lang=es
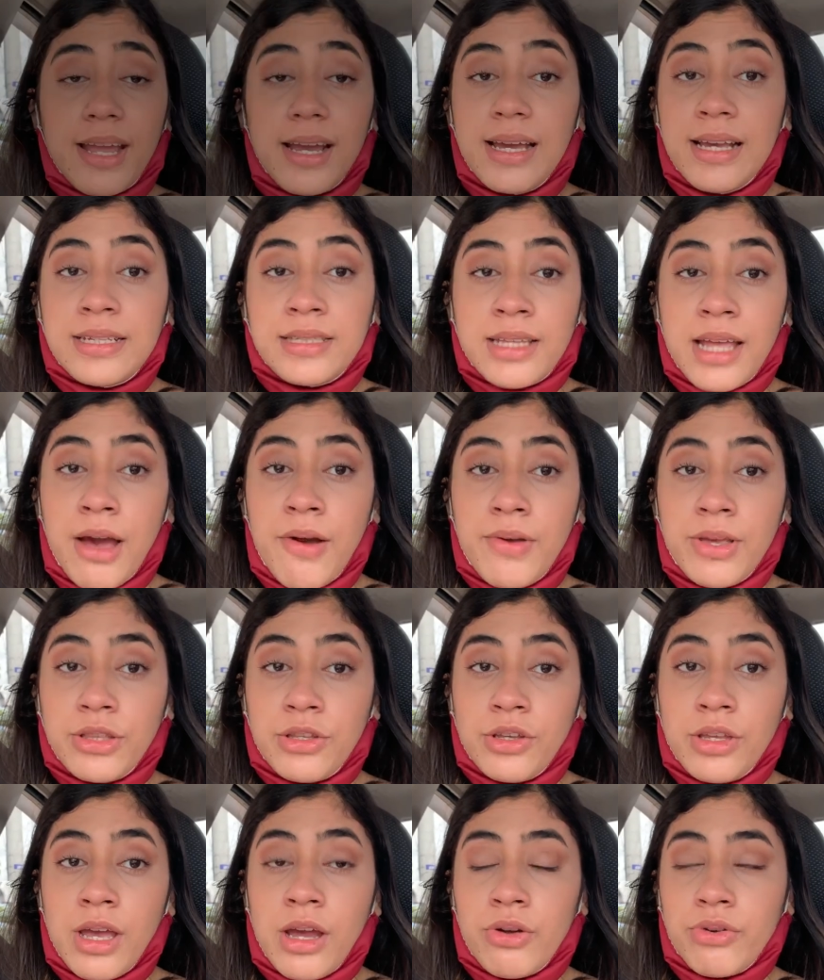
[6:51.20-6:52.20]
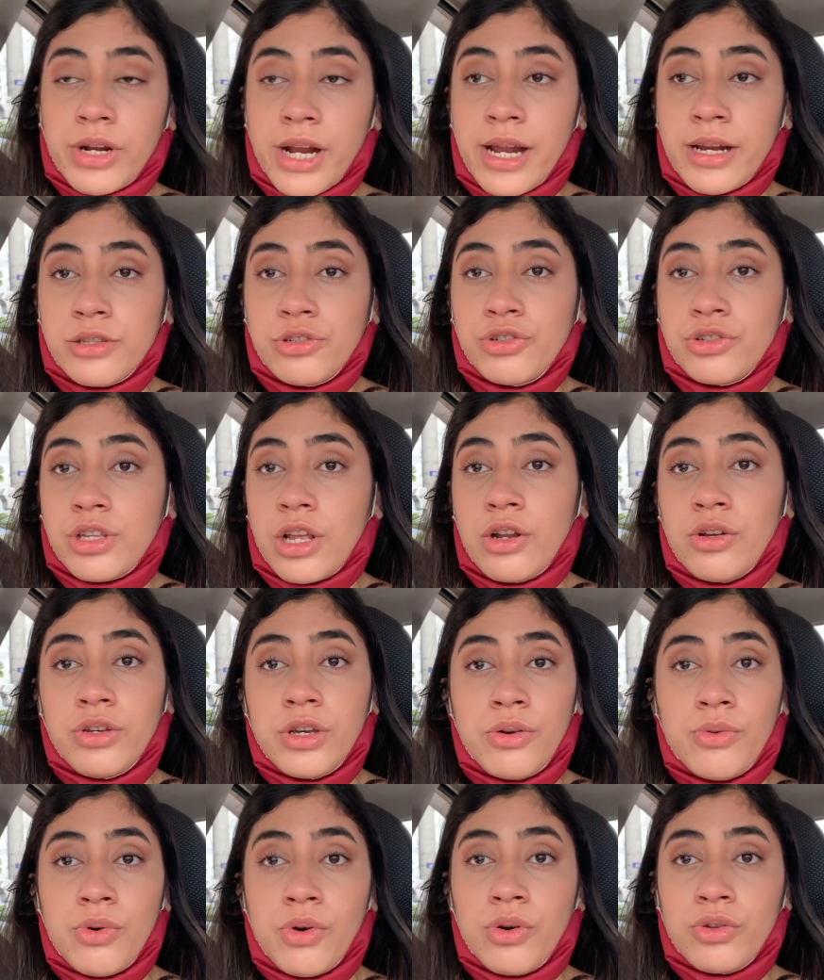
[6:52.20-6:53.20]
Este hábito de ahorrar yo se lo
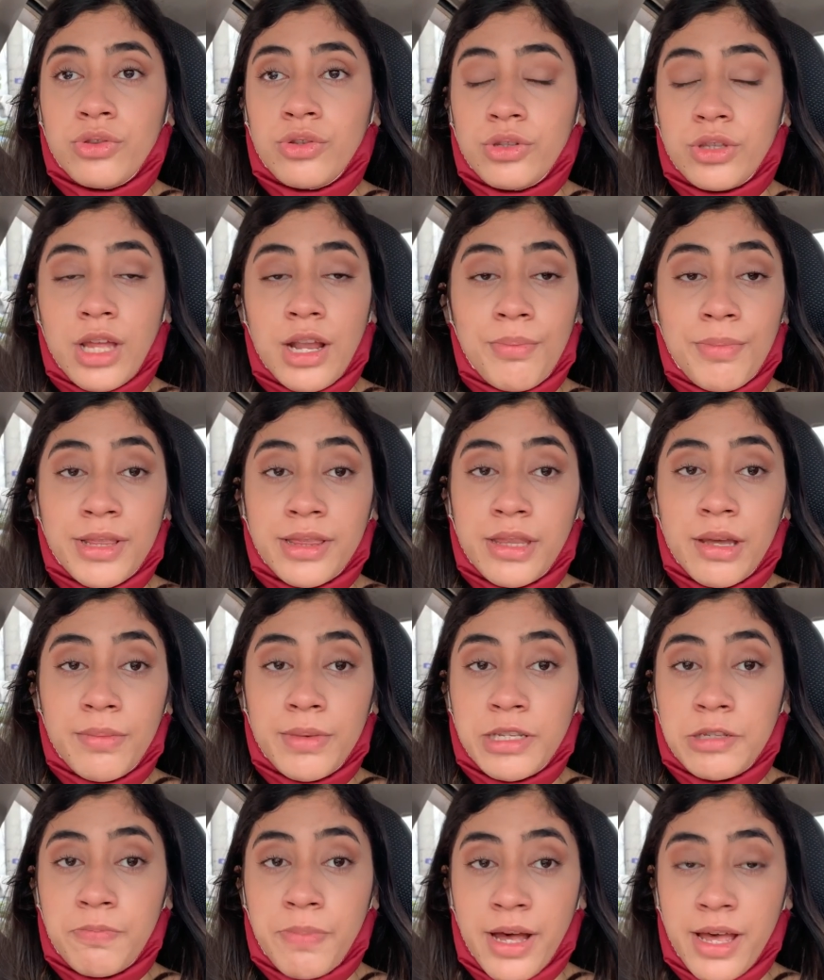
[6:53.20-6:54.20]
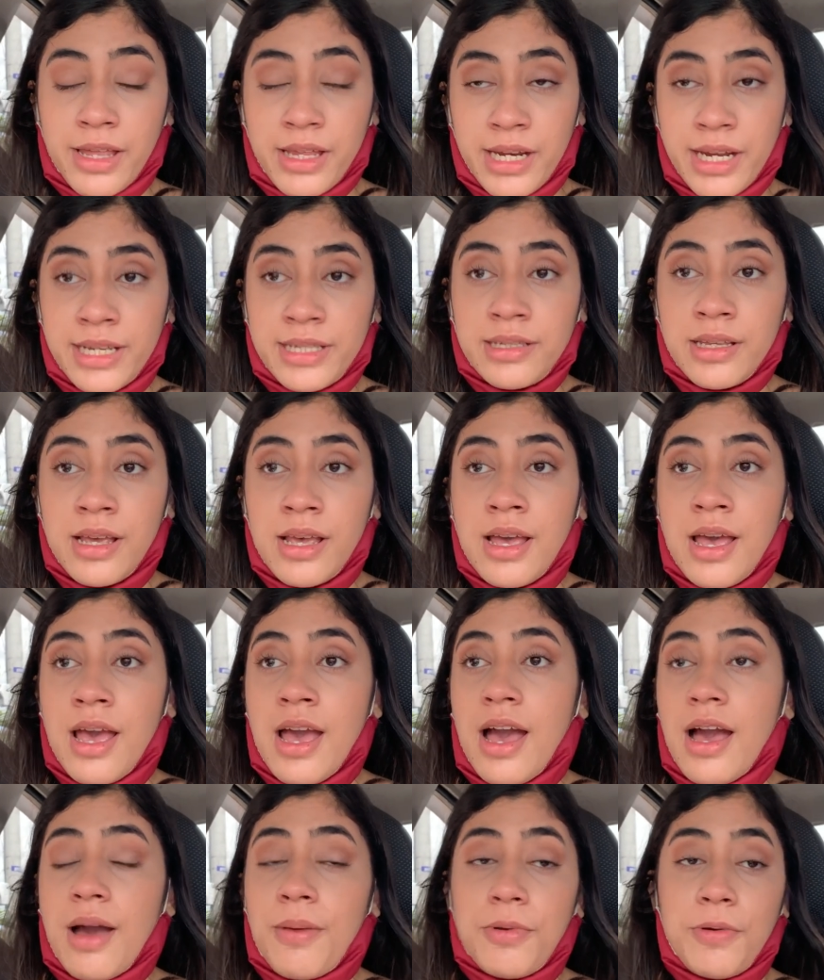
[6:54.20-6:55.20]
debo totalmente a mis padres.
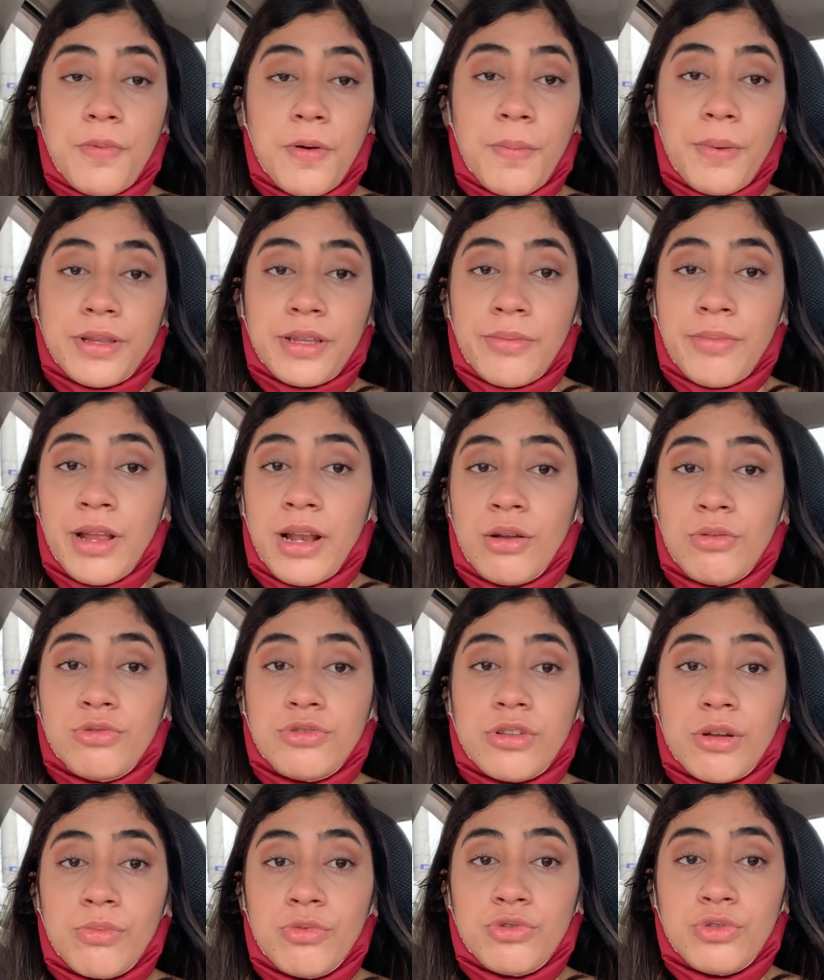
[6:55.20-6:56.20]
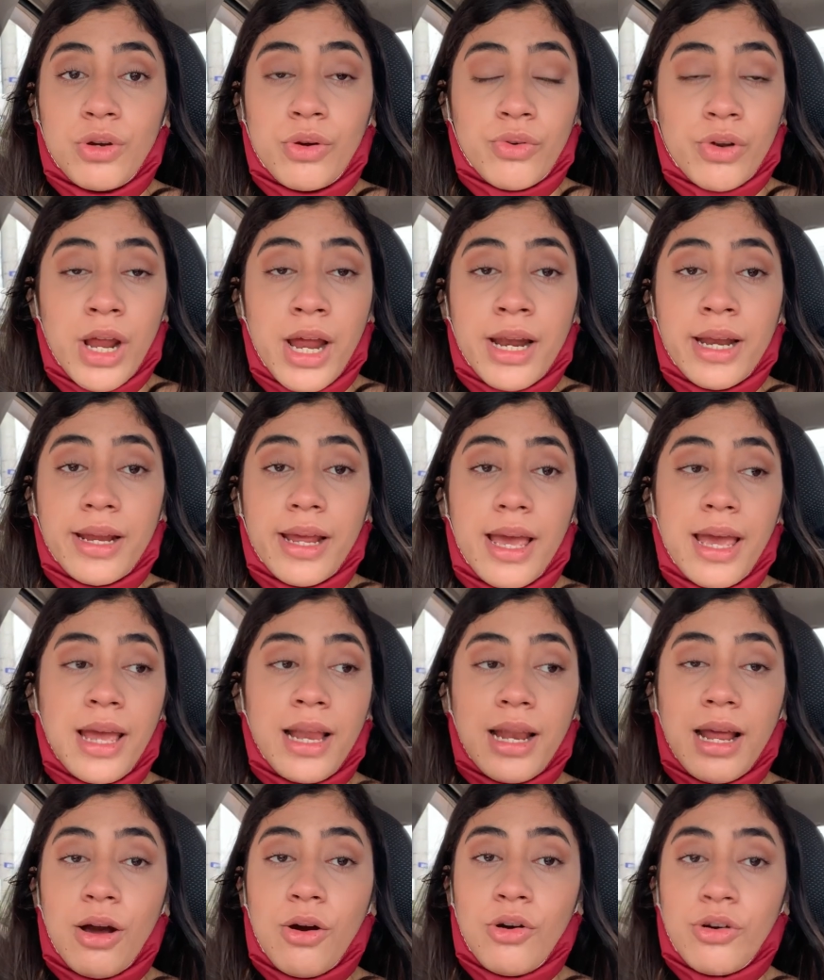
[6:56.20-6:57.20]
A mi papá también le gusta mucho ahorrar.
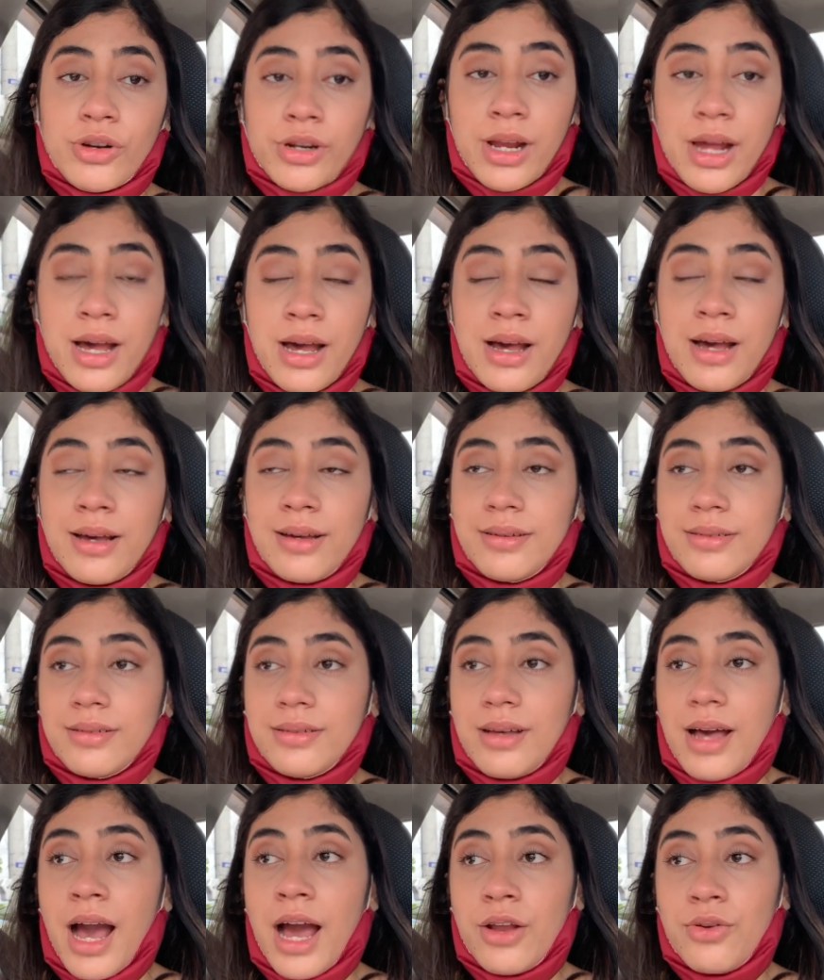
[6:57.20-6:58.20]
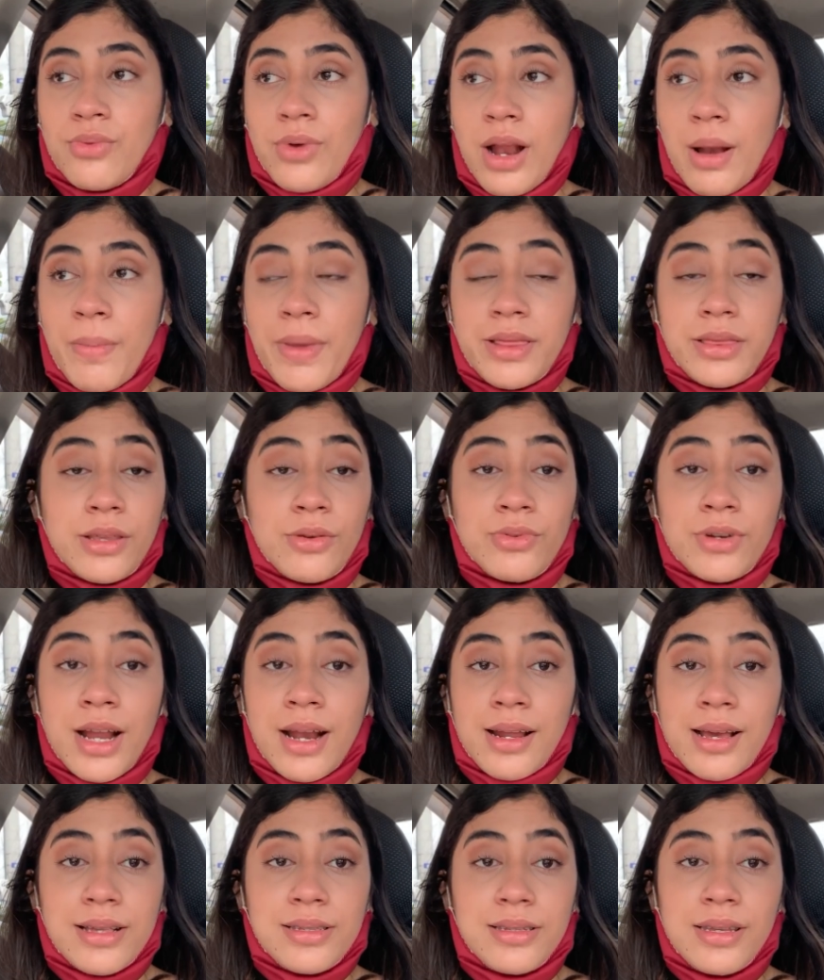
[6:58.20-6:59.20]
Él ahorra anualmente una
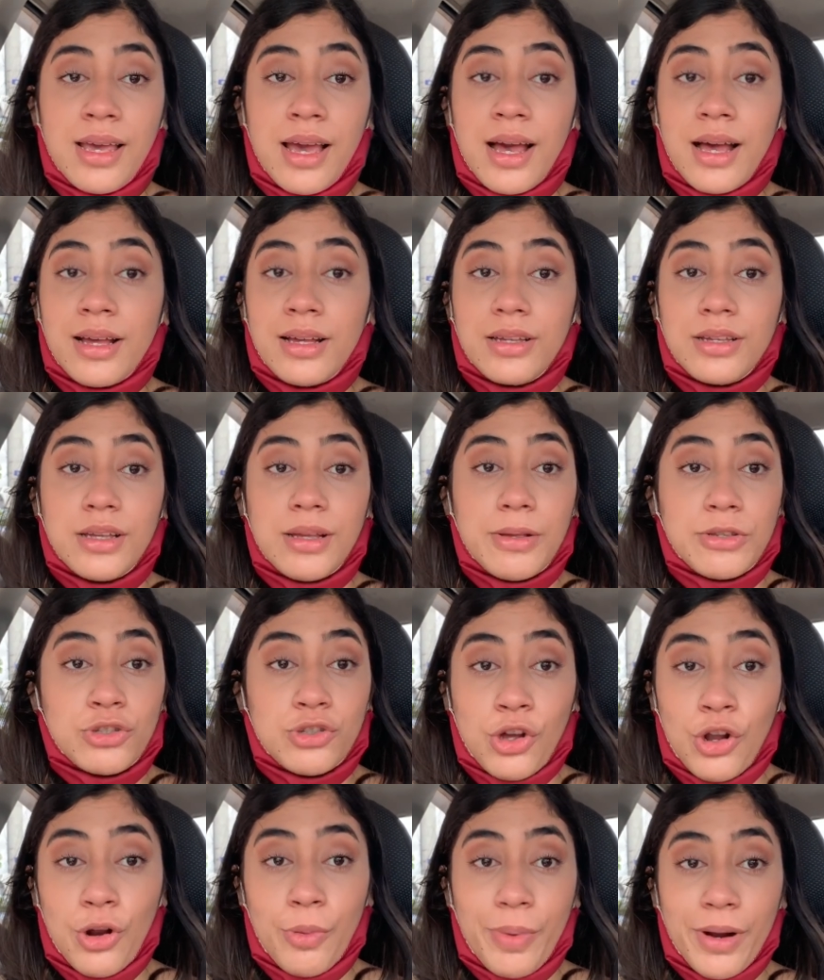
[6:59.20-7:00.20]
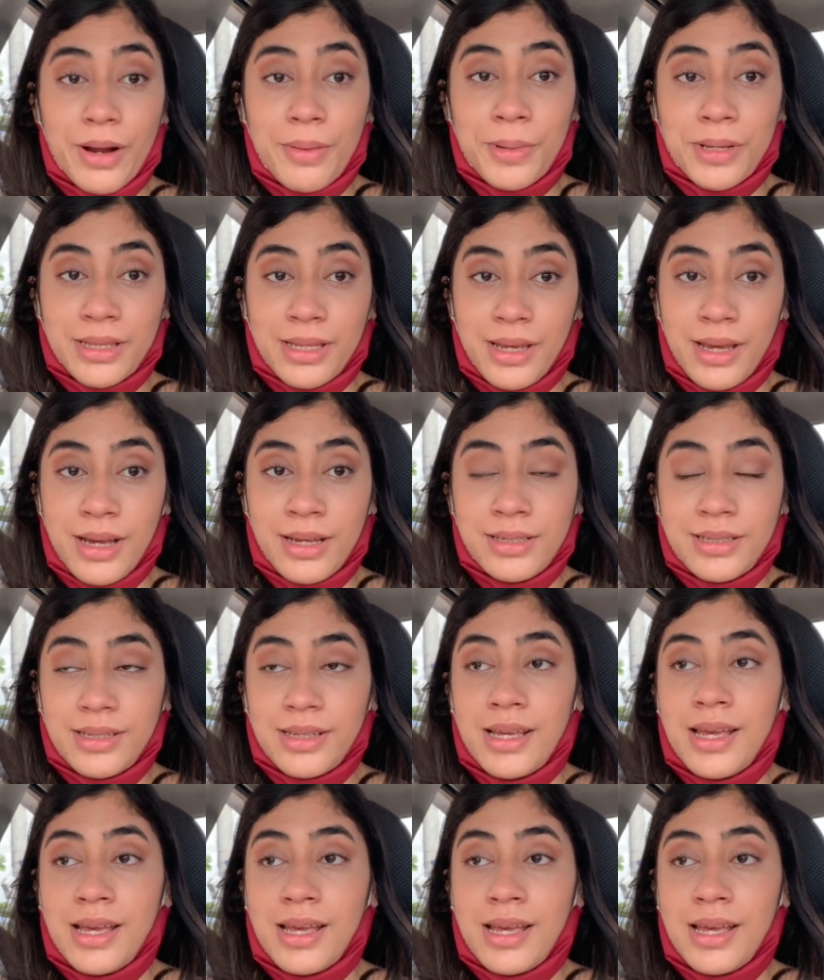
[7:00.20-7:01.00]
alcancía solo para Matías,